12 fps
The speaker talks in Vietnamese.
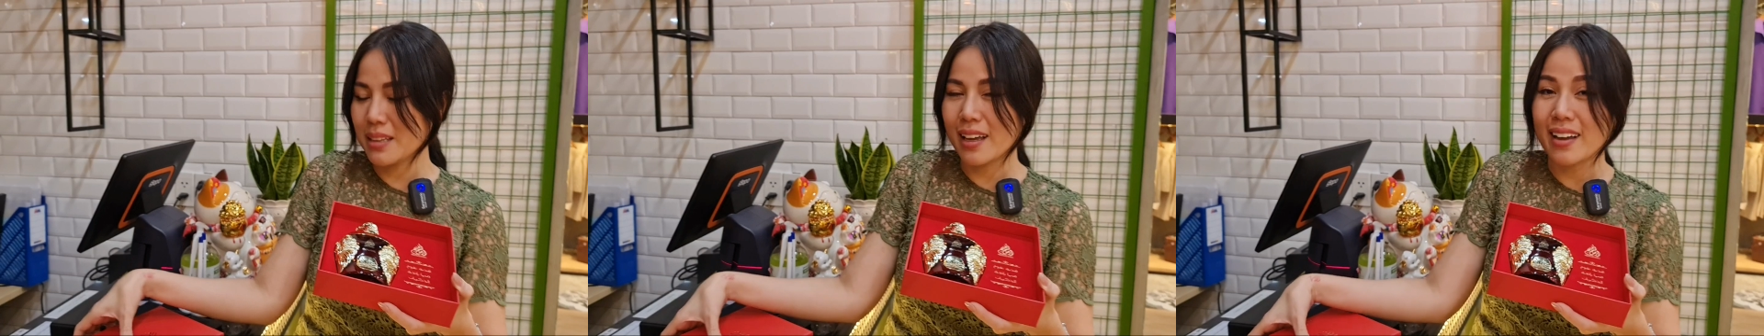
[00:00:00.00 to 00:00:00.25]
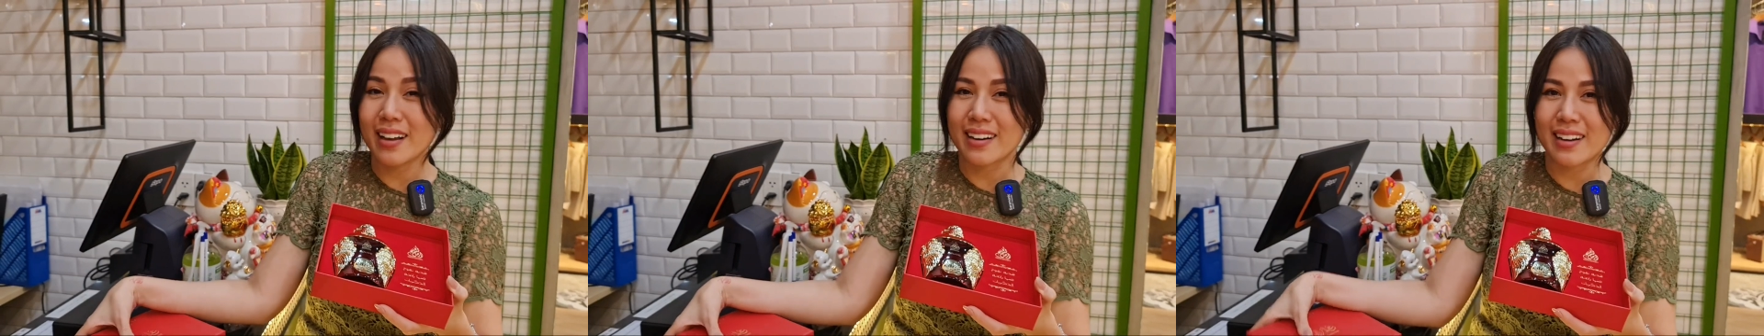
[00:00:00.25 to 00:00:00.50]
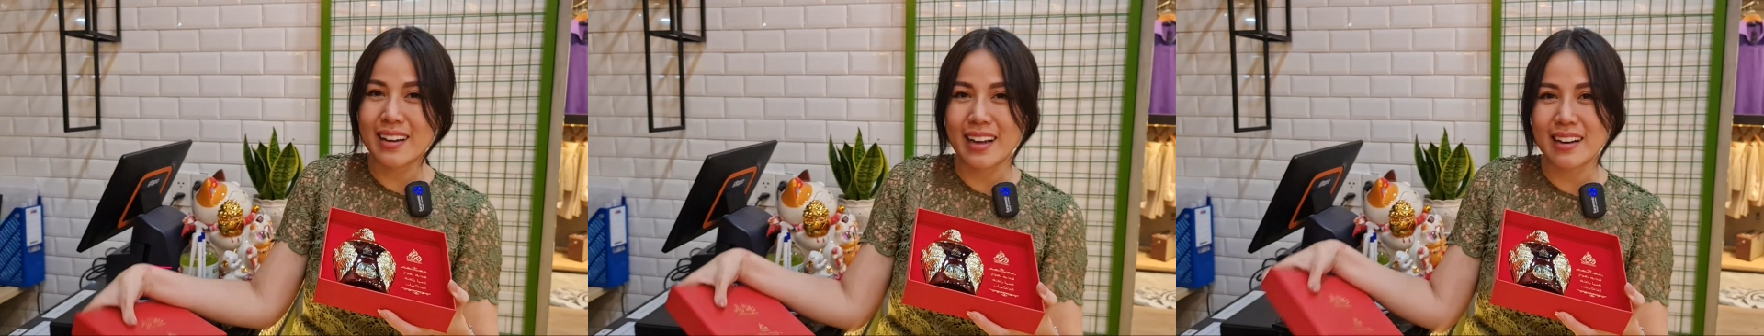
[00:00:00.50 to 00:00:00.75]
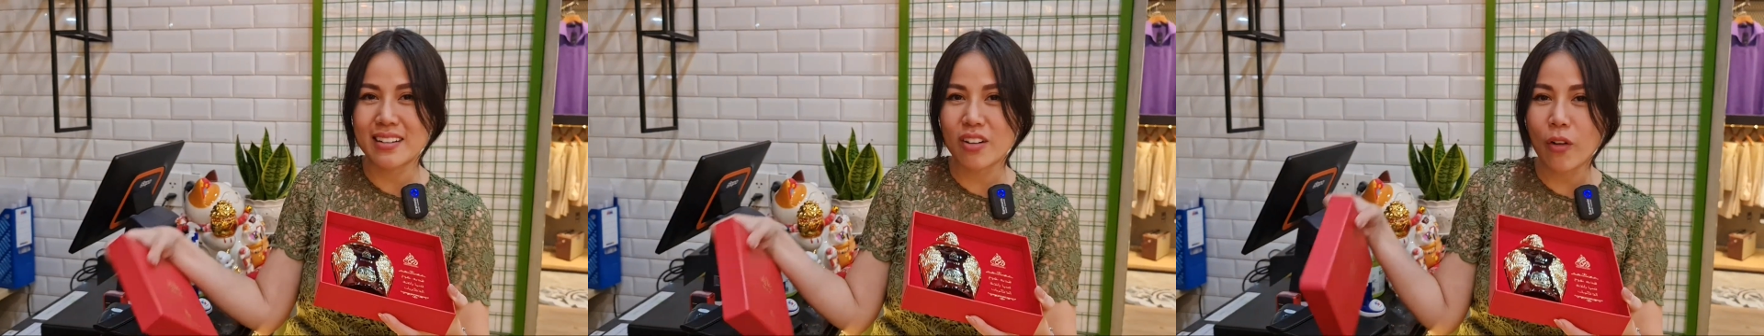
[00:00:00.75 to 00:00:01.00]
mà tiền là
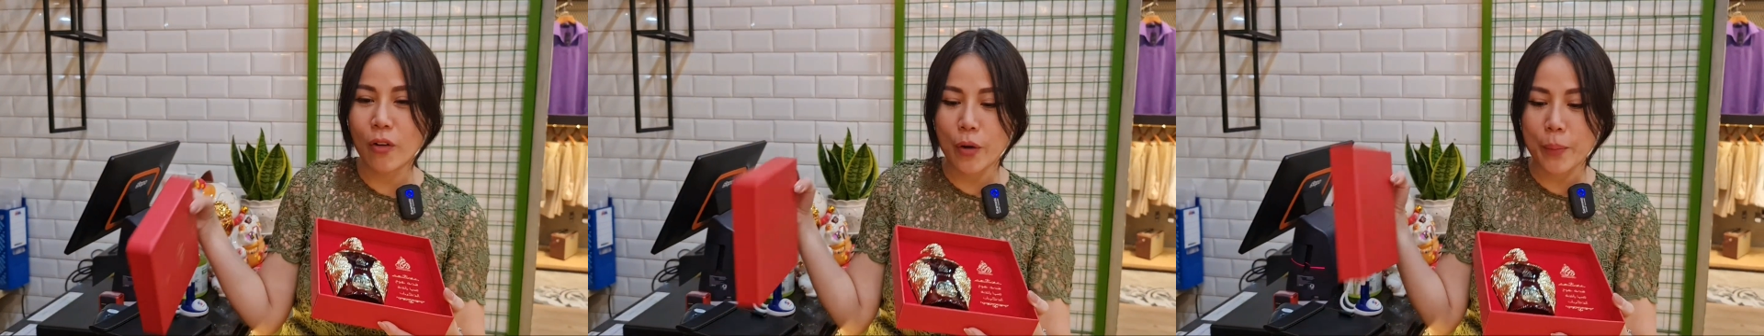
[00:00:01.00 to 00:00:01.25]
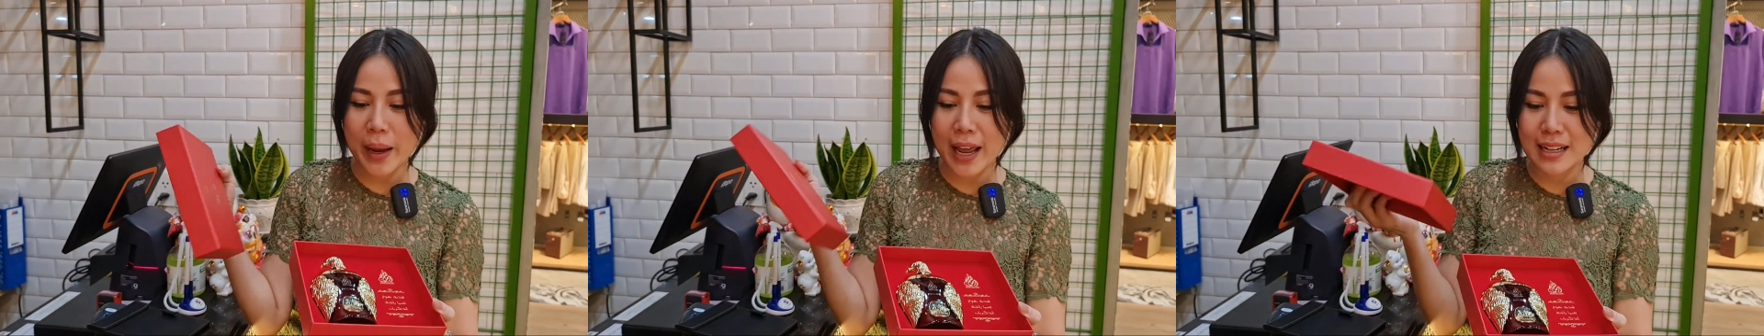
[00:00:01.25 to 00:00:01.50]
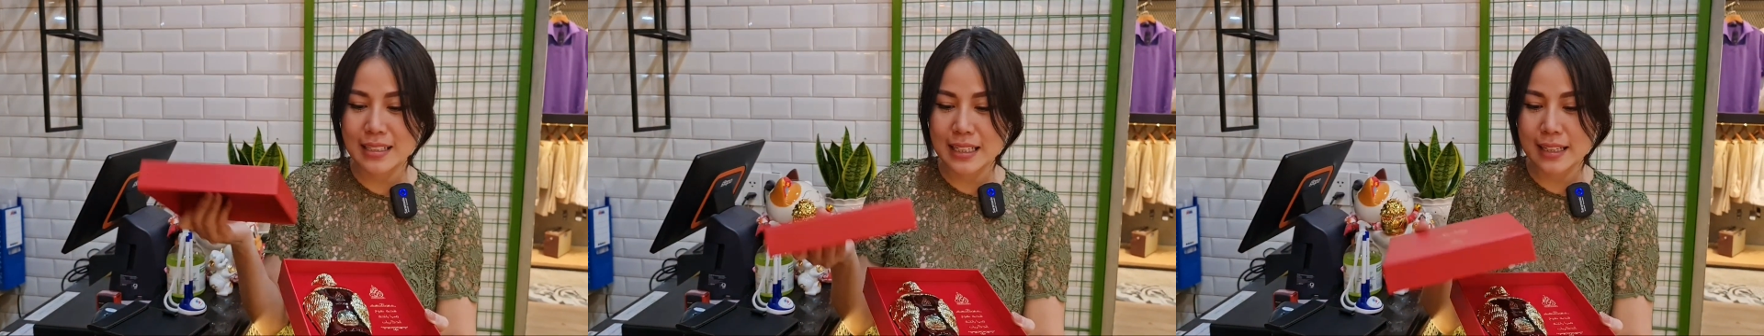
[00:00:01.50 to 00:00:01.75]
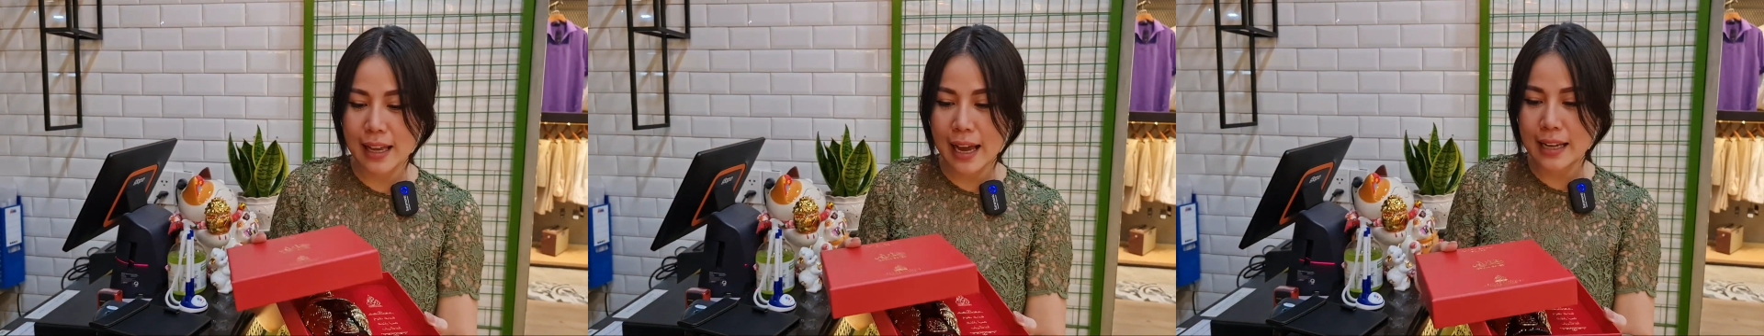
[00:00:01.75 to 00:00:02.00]
anh Color Man
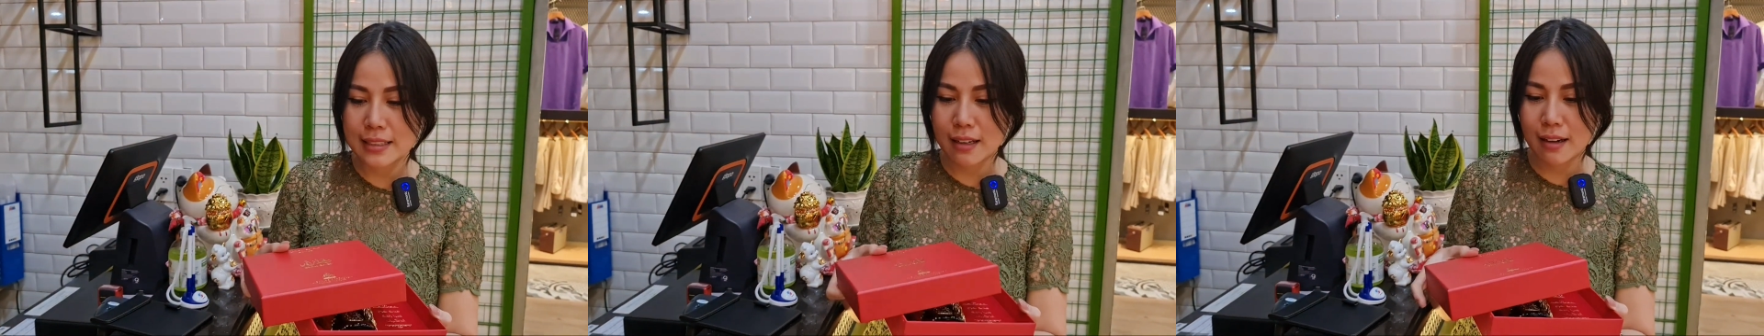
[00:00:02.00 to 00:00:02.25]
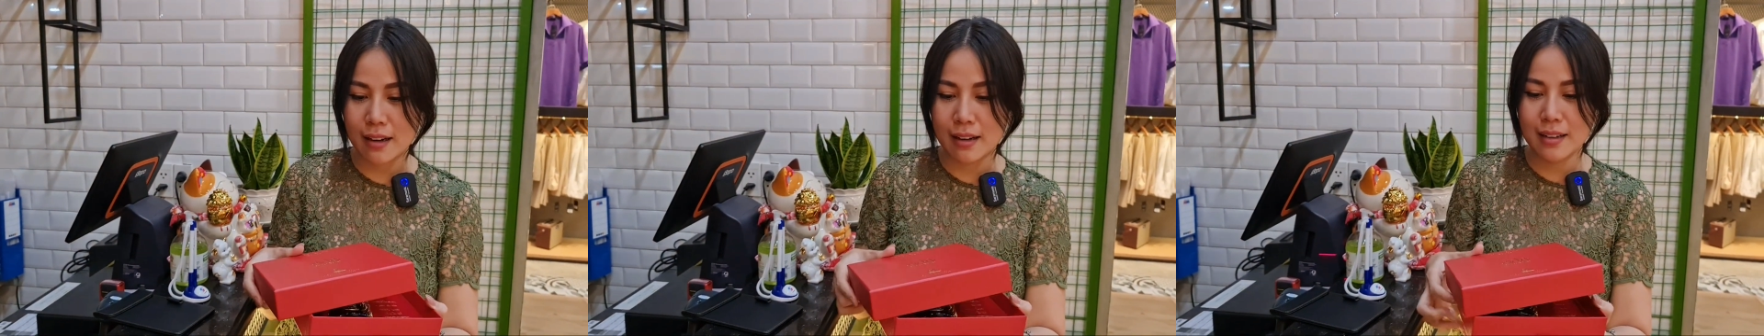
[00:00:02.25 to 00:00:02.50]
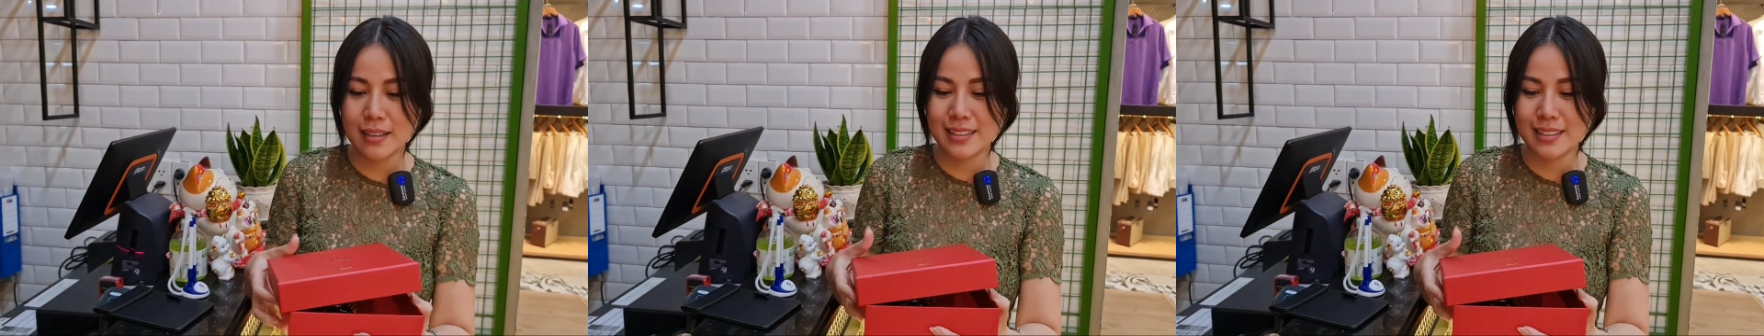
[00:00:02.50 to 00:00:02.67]
sẽ tài trợ.